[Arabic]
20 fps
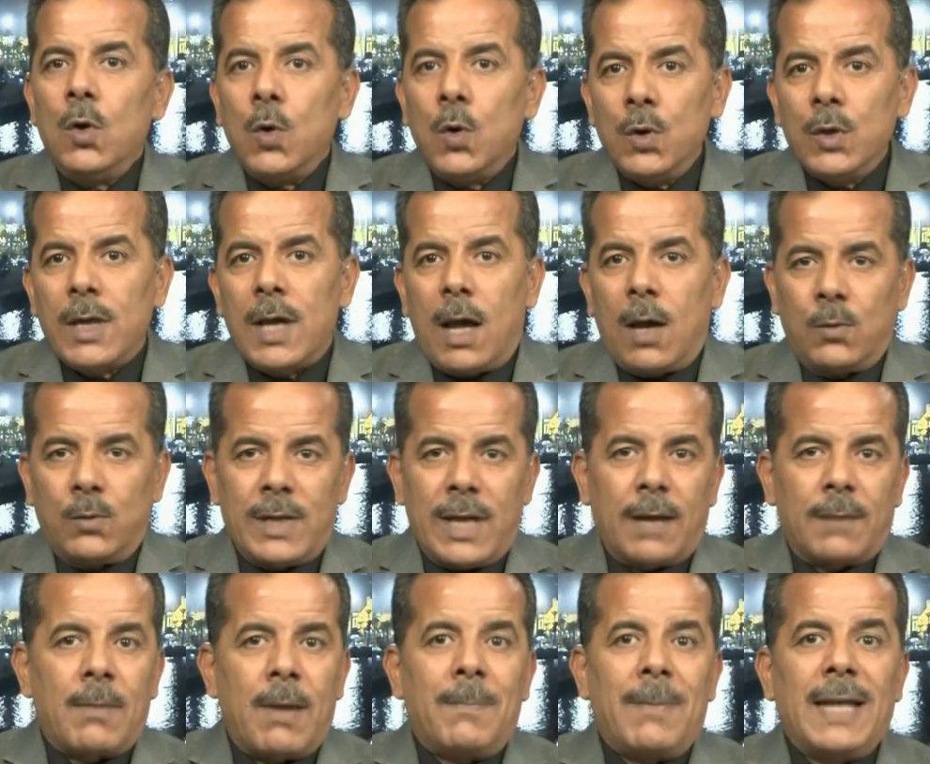هنا أو
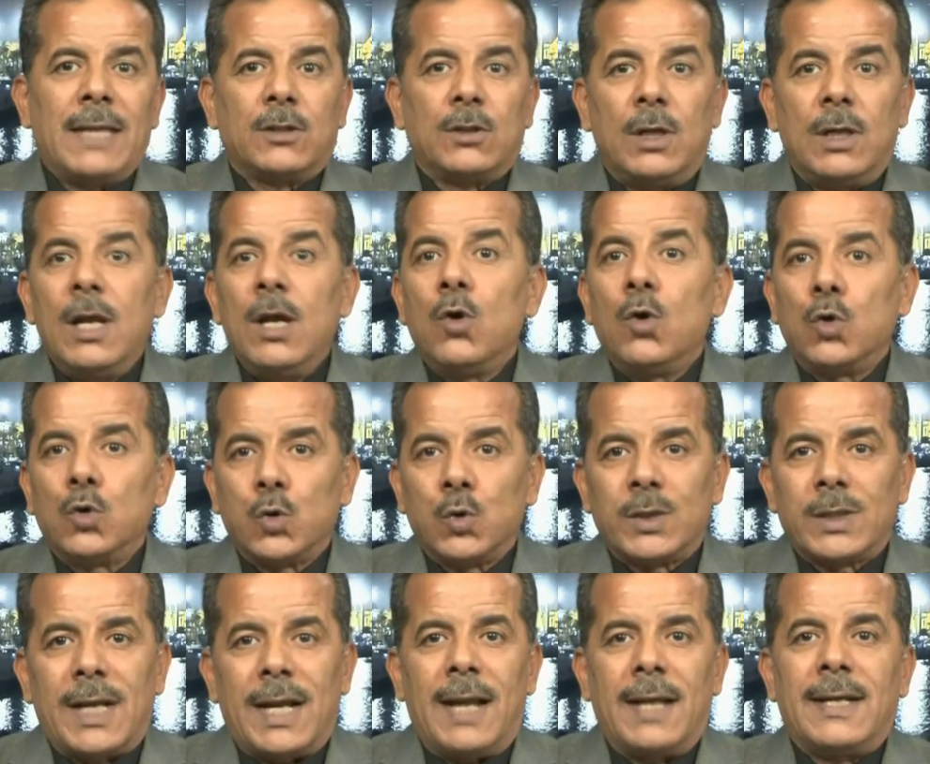هناك مع بعض
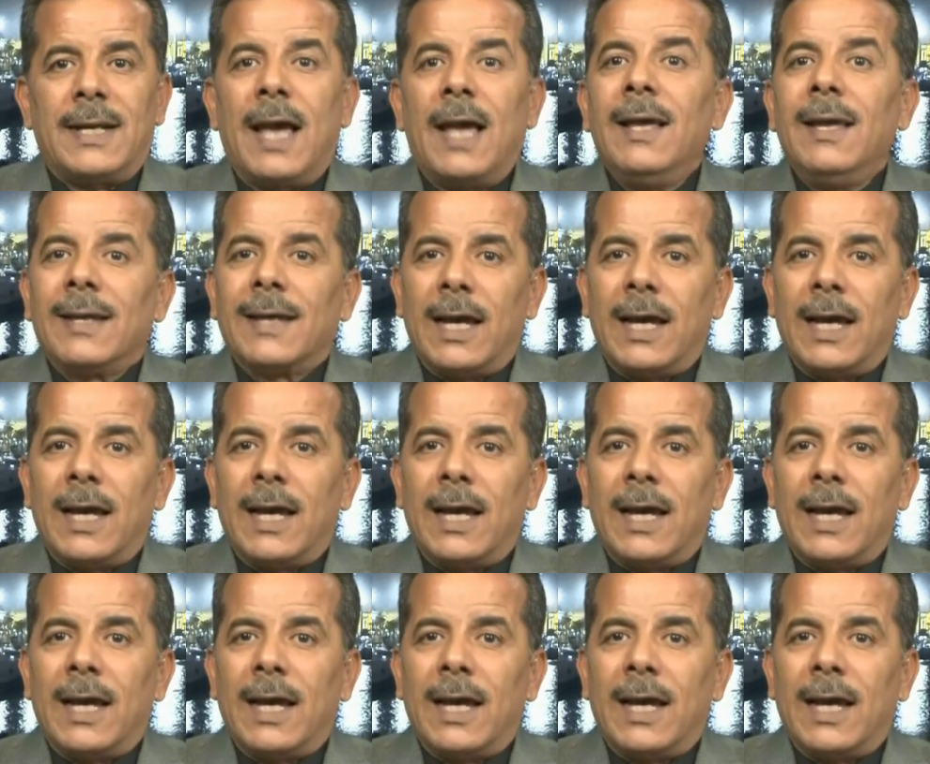خصوصا أن